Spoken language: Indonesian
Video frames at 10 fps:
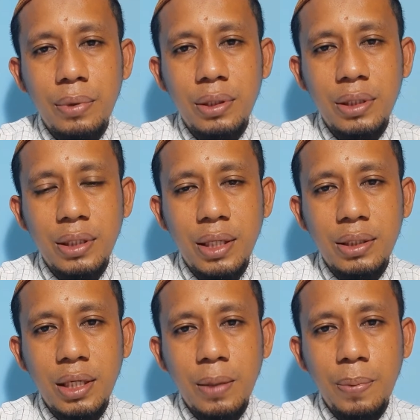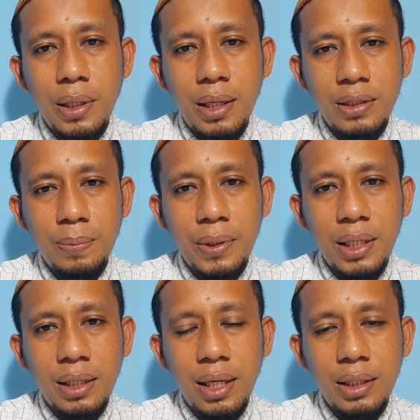Izinkan saya pada
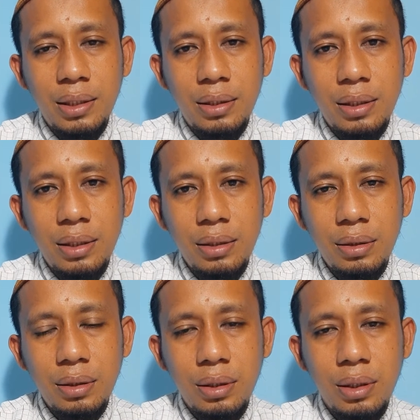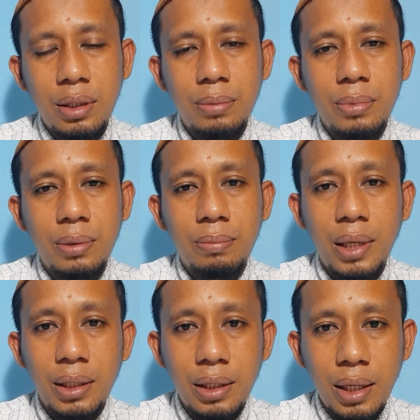kesempatan kali ini ingin
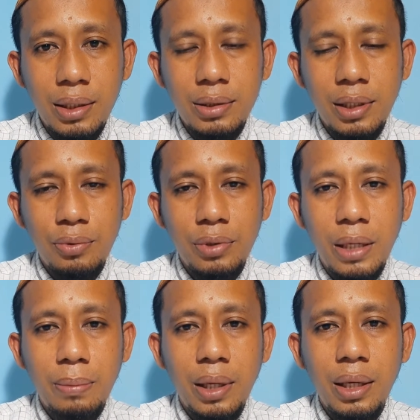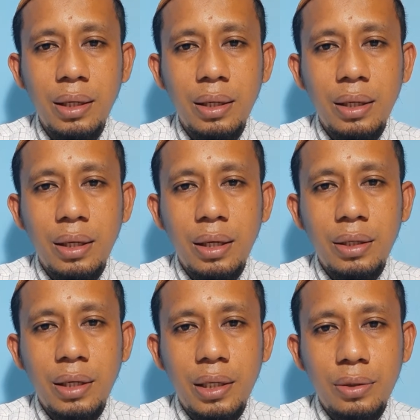membagikan satu tema
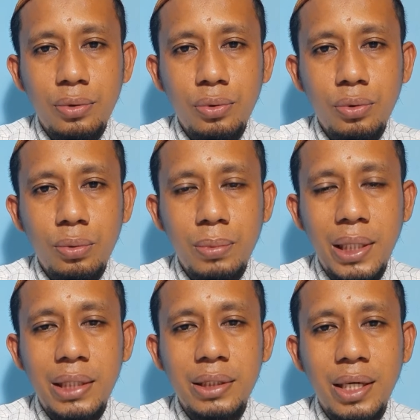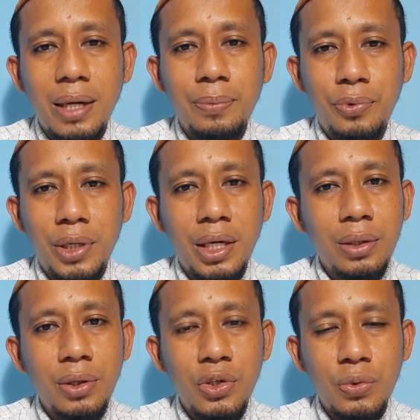yaitu mengejar ampunan
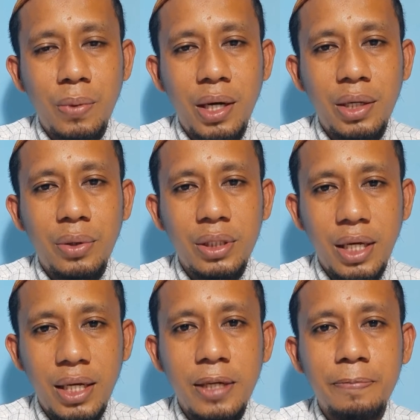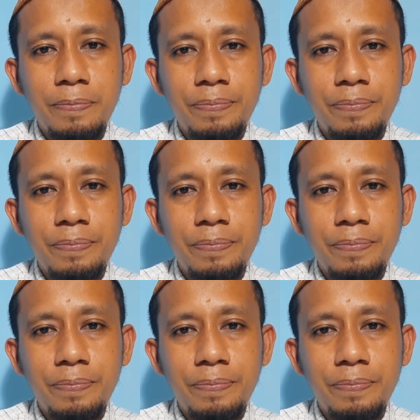Allah Subhanahu wa taala.